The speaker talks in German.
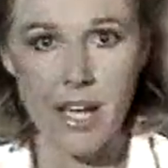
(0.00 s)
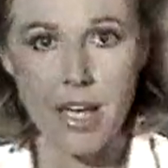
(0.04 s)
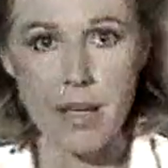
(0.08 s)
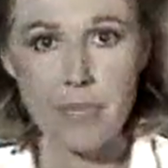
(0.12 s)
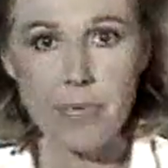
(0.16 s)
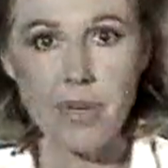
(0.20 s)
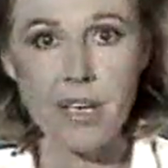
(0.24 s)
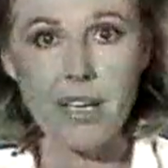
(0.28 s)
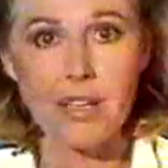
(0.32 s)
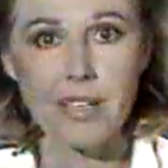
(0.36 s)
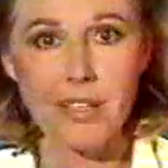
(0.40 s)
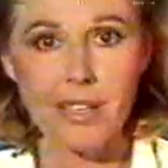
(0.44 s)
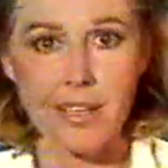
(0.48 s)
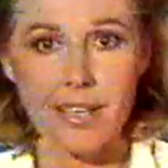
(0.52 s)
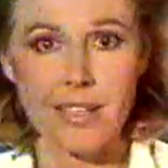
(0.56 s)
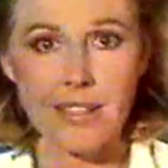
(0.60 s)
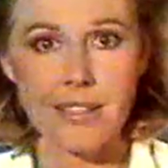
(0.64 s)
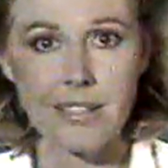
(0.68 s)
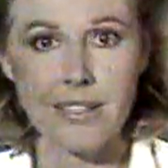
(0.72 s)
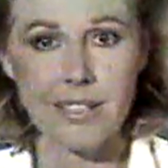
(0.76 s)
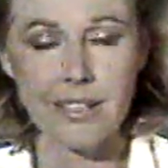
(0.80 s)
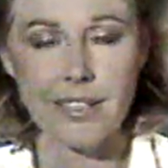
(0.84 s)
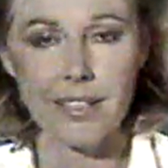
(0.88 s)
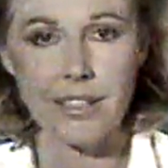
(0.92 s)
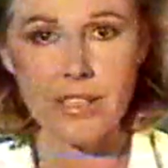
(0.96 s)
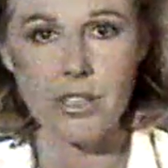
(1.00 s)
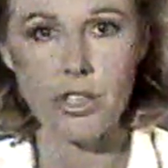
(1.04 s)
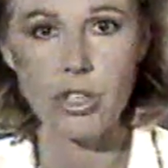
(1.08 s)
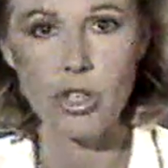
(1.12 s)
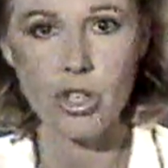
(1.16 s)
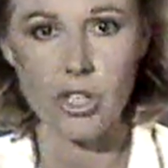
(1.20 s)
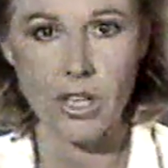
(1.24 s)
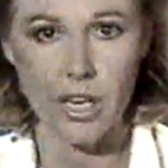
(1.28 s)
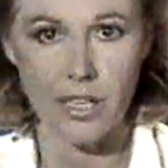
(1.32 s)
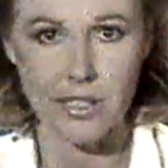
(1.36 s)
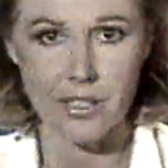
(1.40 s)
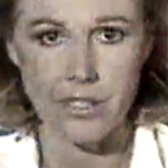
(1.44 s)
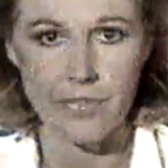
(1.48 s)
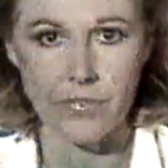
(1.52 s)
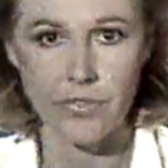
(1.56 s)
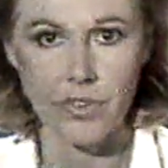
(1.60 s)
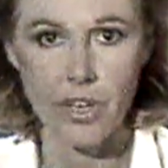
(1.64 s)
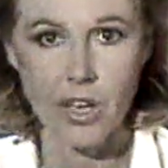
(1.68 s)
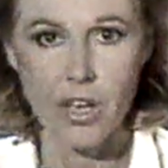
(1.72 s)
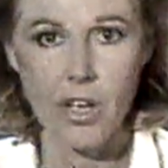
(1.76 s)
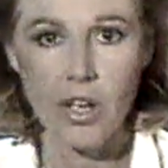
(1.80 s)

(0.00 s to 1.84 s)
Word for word: aber der zieht in die Stadt.